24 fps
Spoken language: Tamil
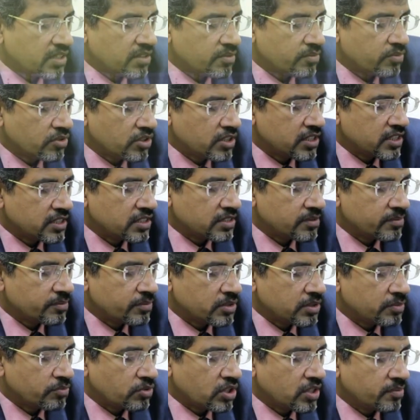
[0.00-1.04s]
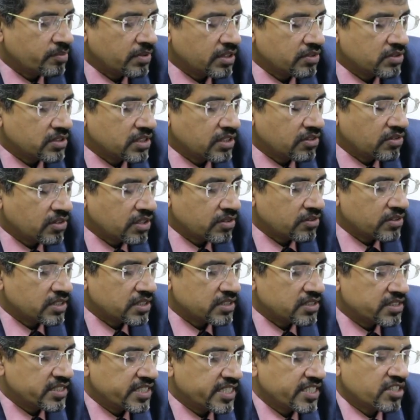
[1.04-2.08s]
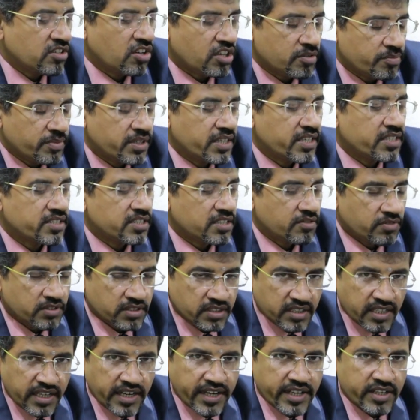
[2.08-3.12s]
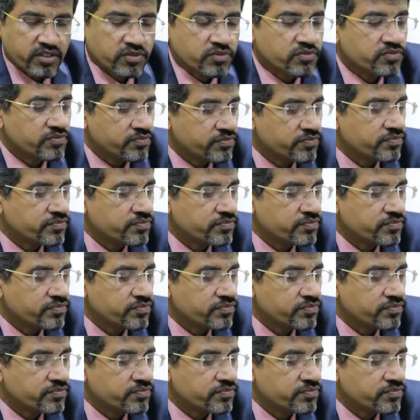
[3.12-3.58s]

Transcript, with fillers: பண்ண மூலிமா வந்து அவங்களுக்கு அந்த சீக் ஆக்மெண்டேஷன் வந்து கிடைக்கும்